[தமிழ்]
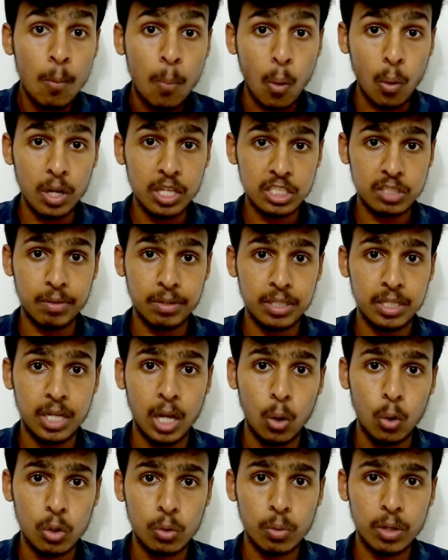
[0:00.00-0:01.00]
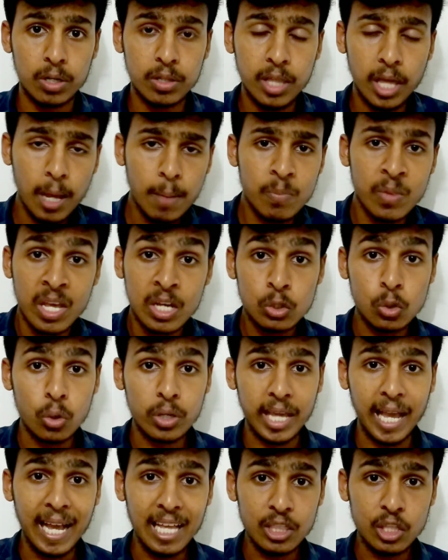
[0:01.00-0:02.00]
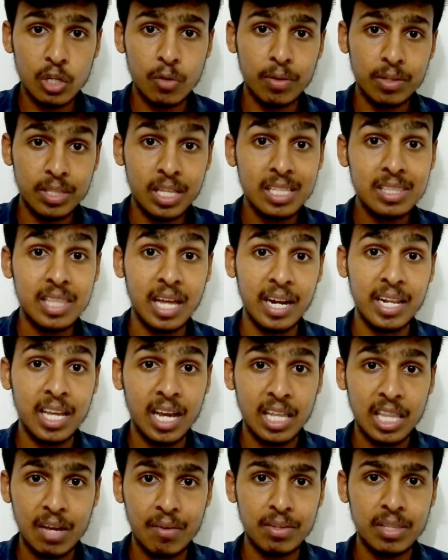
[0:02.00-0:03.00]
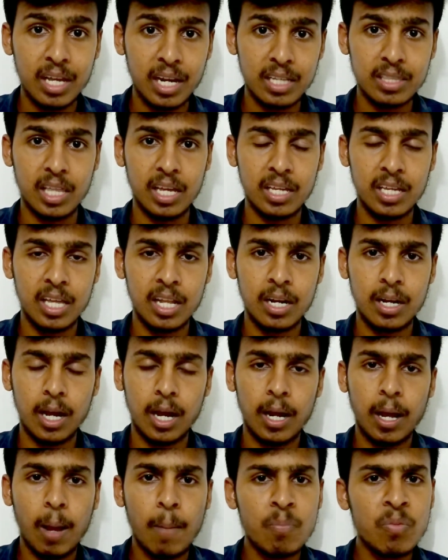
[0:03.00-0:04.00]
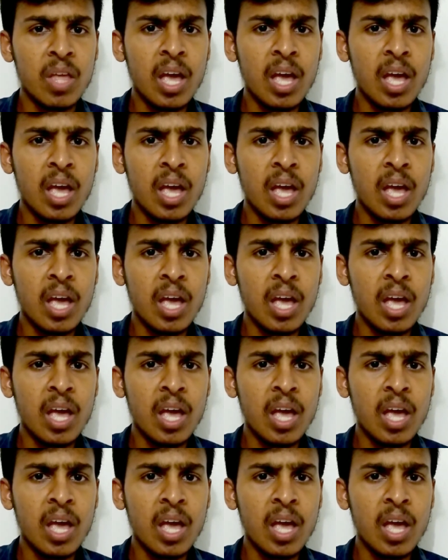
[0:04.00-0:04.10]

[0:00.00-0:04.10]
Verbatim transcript: போலீஸ்க்கு வந்து டவுட் வருது ஸோ கேத்தியும் வந்து தனியாக தான் வந்து அங்கே தங்கியிருக்காங்க